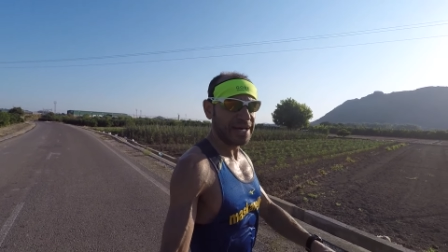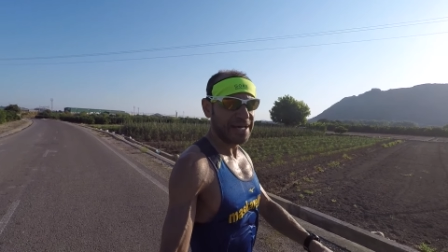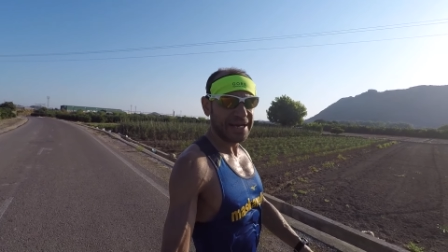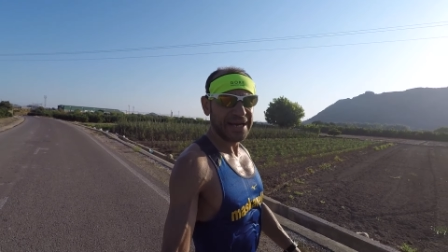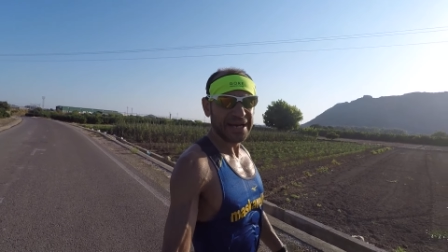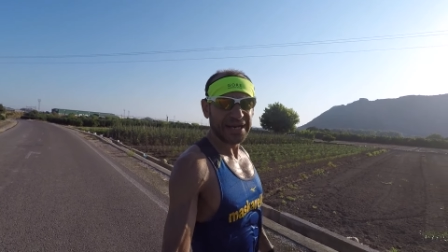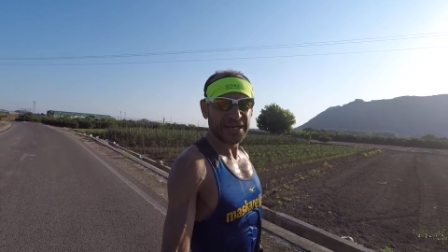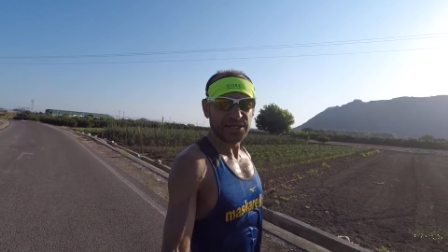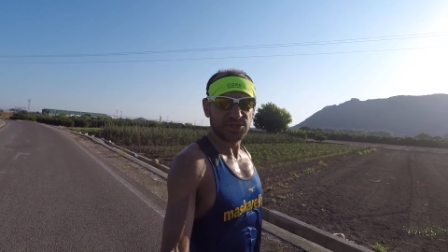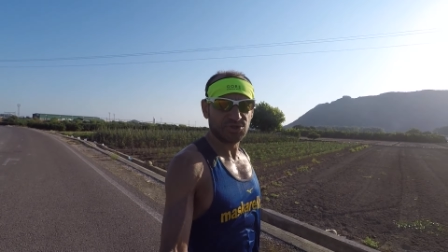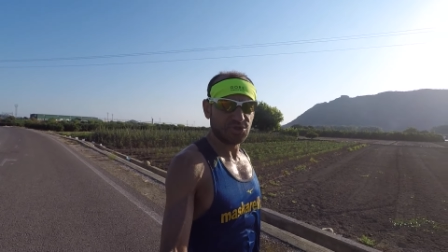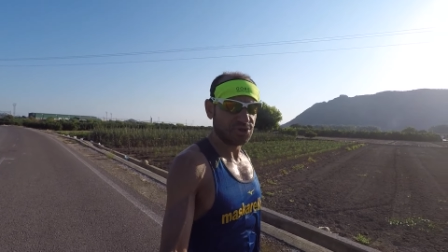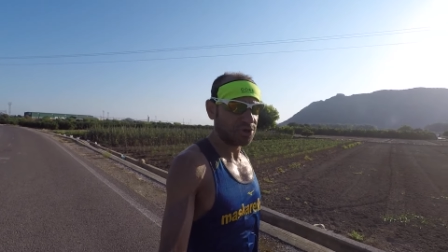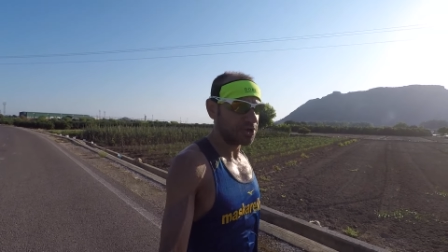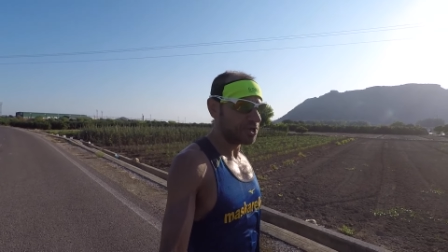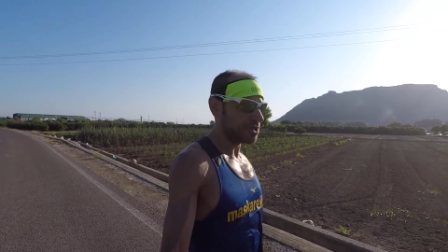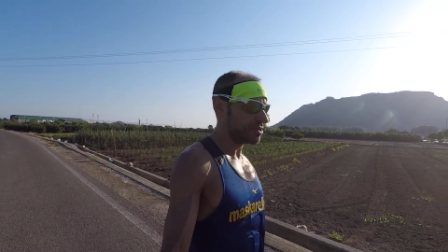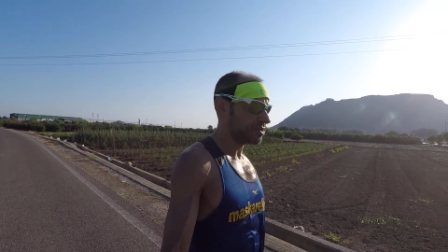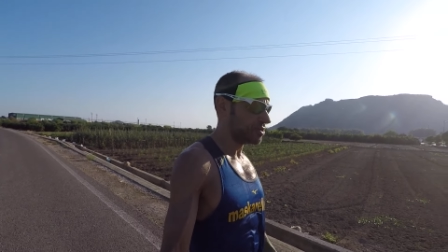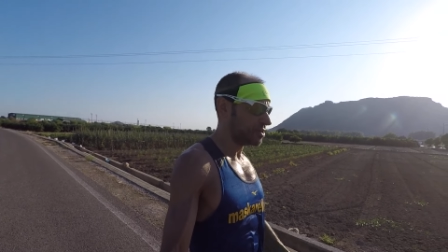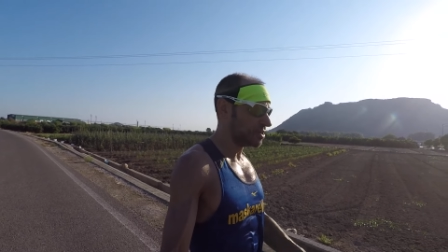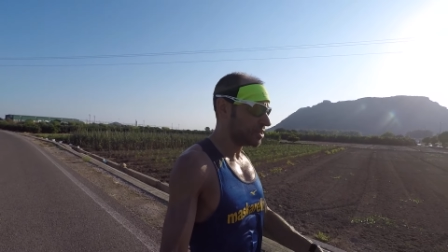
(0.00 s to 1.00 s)
en el que estoy,
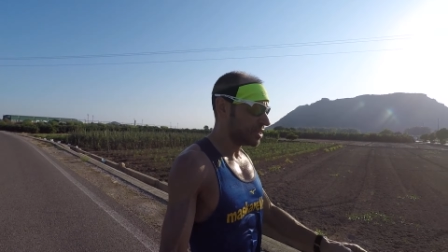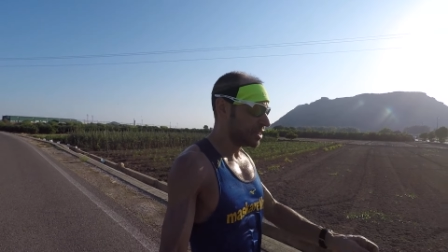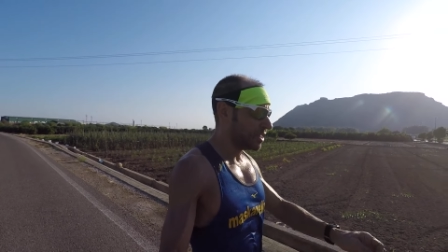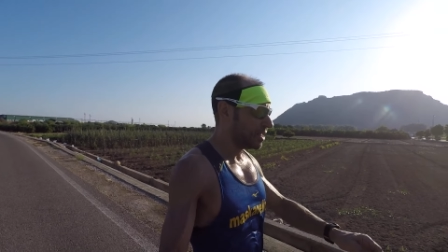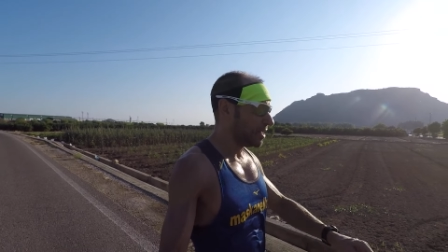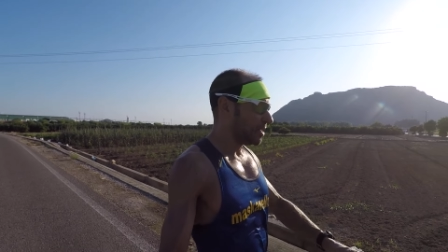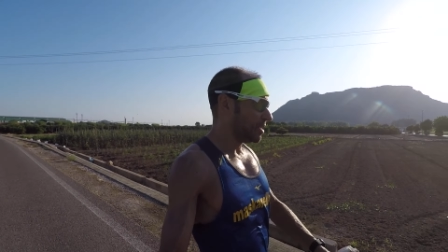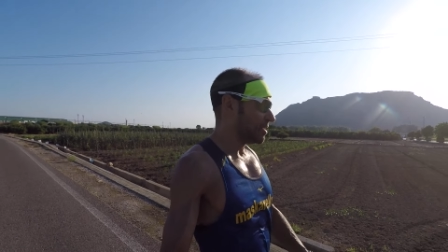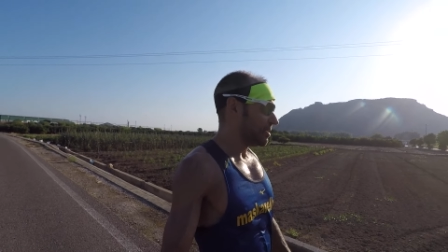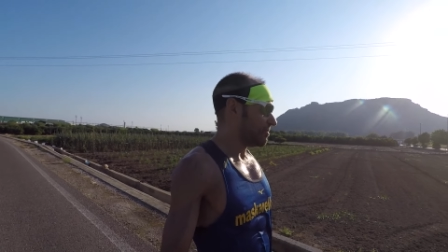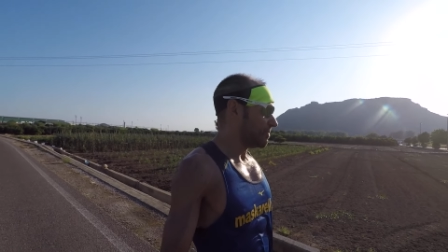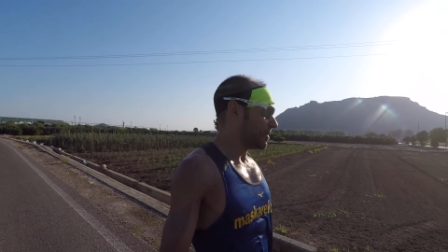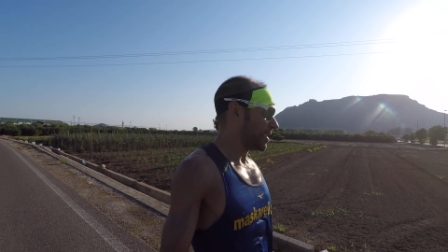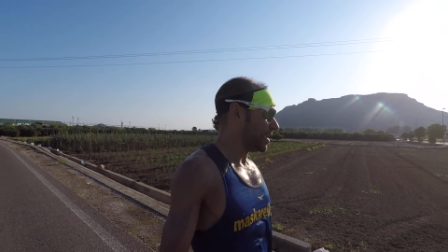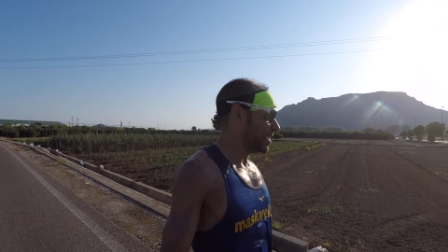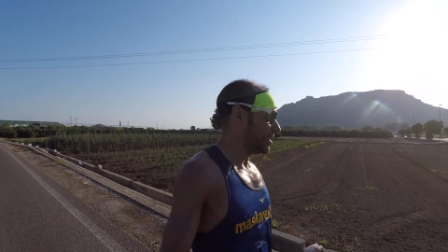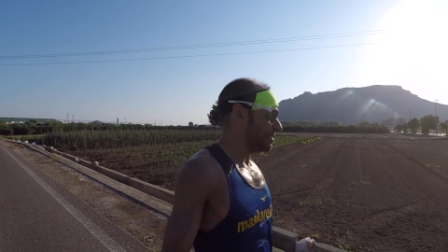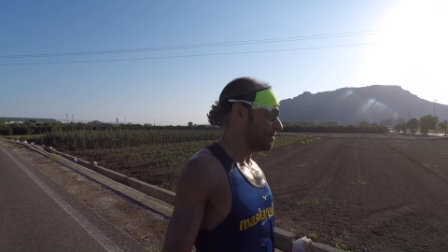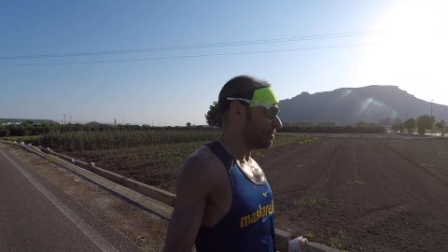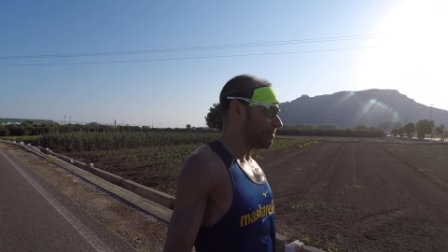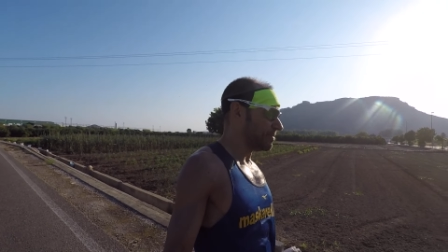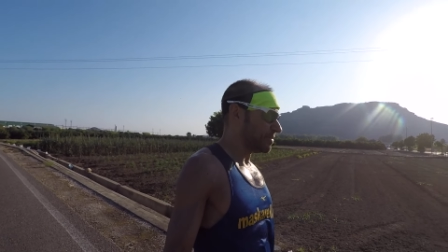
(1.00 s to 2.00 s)

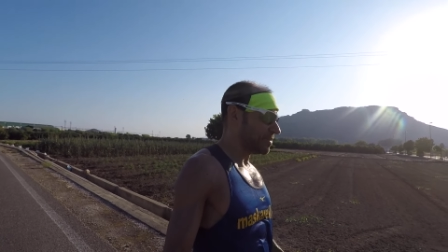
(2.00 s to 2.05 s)
¿vale?